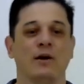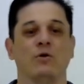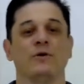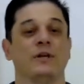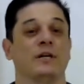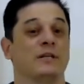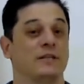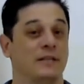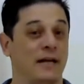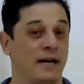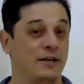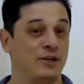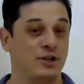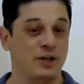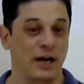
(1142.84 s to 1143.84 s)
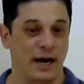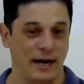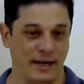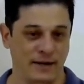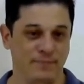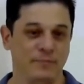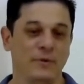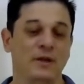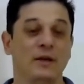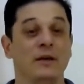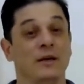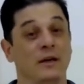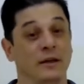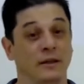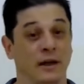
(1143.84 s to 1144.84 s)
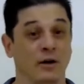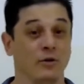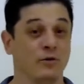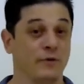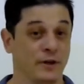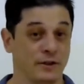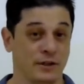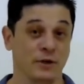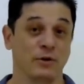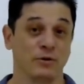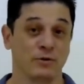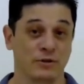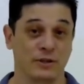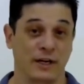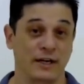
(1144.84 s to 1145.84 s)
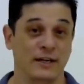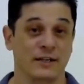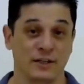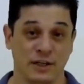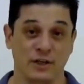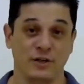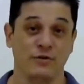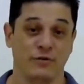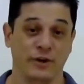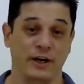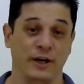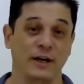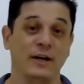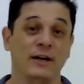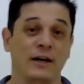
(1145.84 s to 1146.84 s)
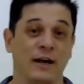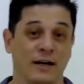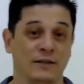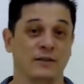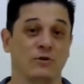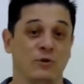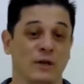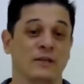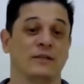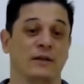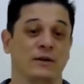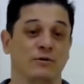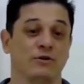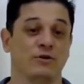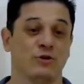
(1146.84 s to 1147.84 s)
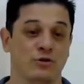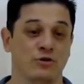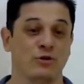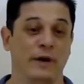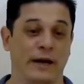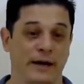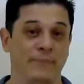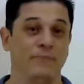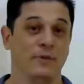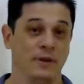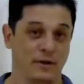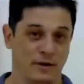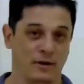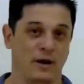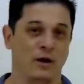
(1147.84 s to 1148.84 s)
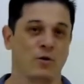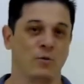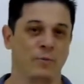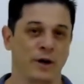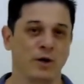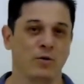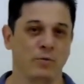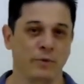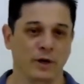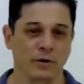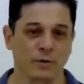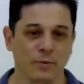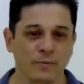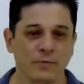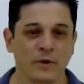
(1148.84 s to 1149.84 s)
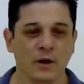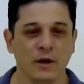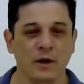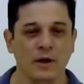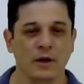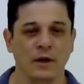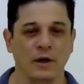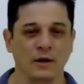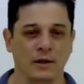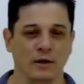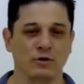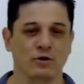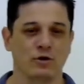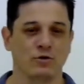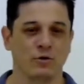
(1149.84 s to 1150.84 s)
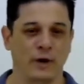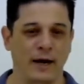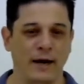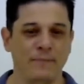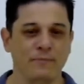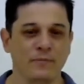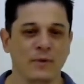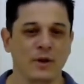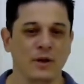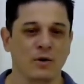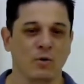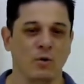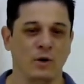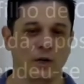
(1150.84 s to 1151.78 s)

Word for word: contra a cidade de Ai. Então, no versículo 6, a gente vê a situação de Josué. Acompanhe comigo. Então Josué, com